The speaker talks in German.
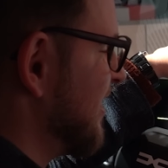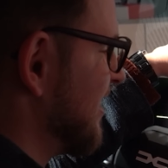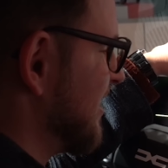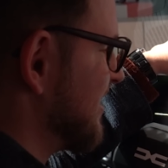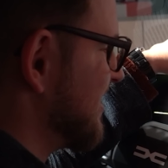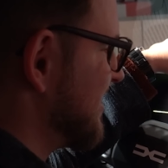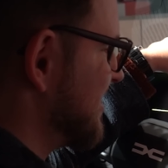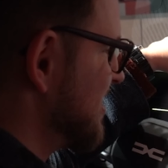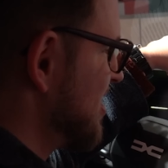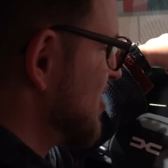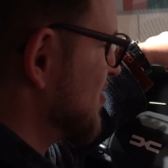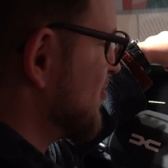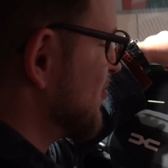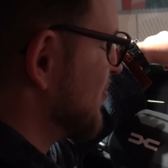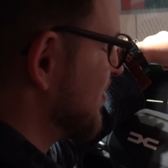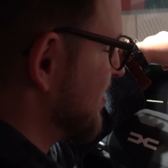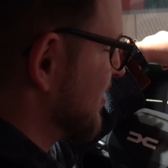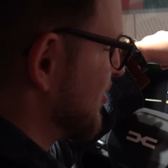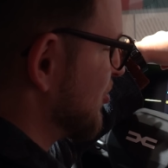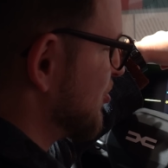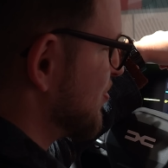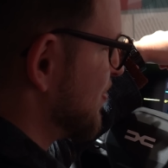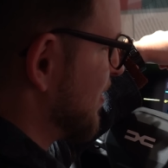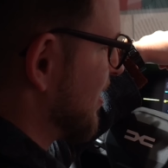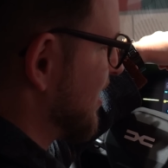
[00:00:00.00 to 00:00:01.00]
her sehr gut
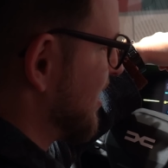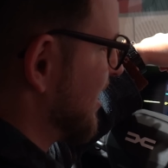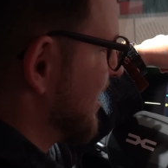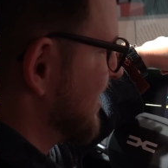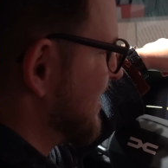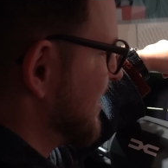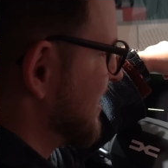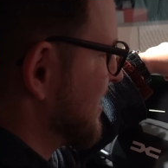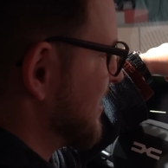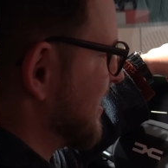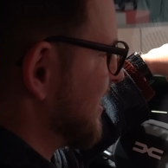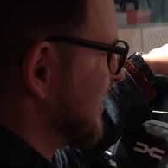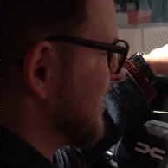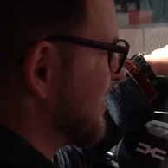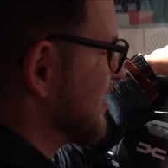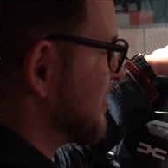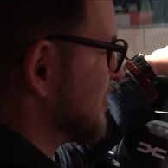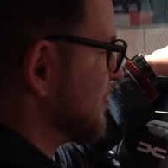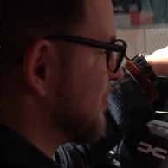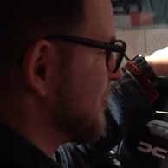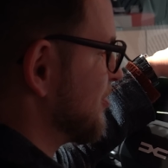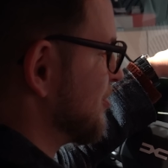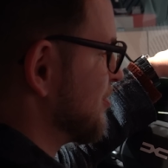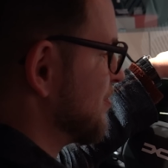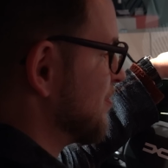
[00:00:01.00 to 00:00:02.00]
den Spagat hinkriegt
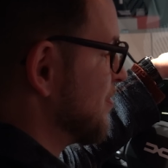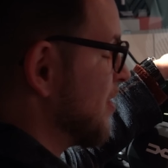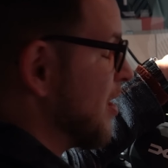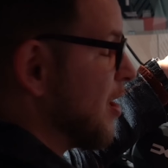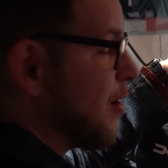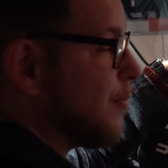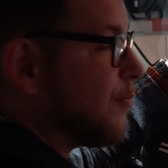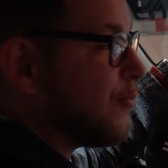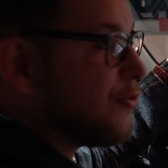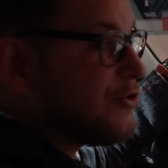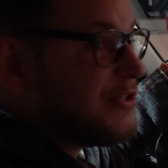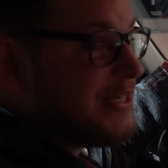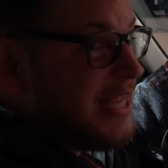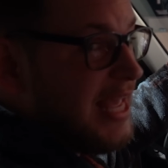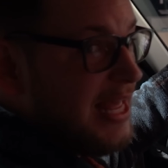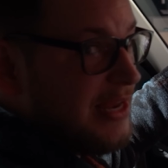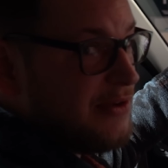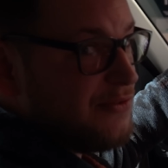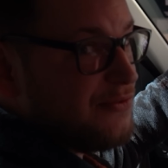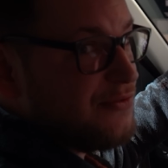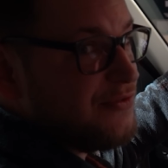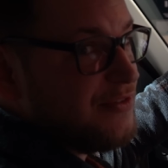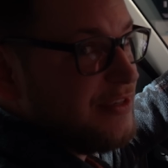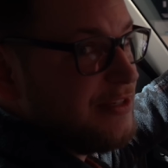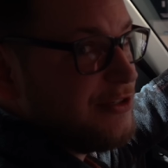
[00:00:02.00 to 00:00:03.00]
zwischen
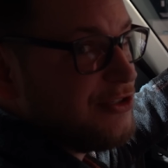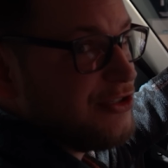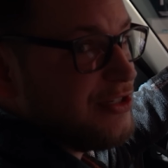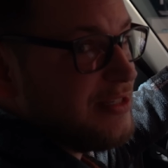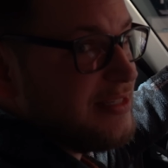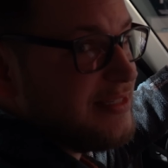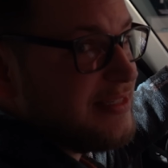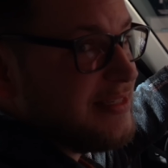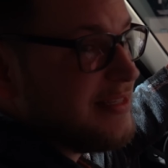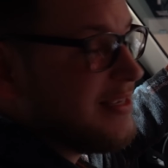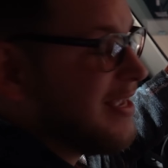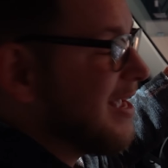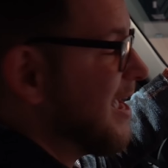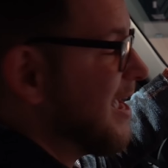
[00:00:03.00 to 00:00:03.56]
modernen Features,